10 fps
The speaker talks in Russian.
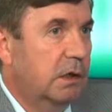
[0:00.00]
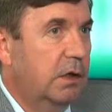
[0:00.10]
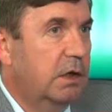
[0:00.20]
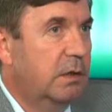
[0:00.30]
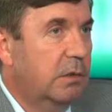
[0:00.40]

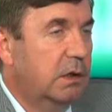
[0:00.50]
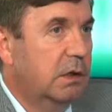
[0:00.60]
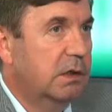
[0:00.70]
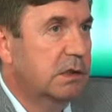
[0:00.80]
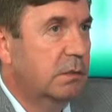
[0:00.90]

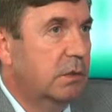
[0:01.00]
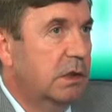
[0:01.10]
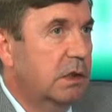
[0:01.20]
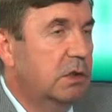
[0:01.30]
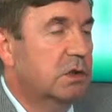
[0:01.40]
рекомендациям
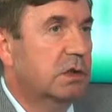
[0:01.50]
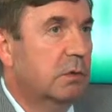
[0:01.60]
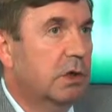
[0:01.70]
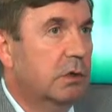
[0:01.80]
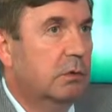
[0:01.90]

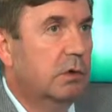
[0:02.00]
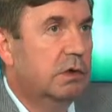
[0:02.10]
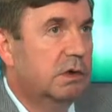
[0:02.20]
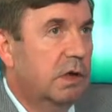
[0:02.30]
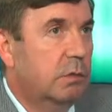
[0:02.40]
методическим,
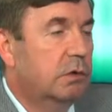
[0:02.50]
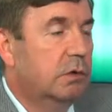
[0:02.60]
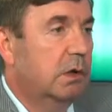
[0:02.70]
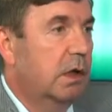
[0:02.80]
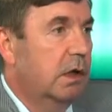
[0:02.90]
которые
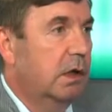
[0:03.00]
разработал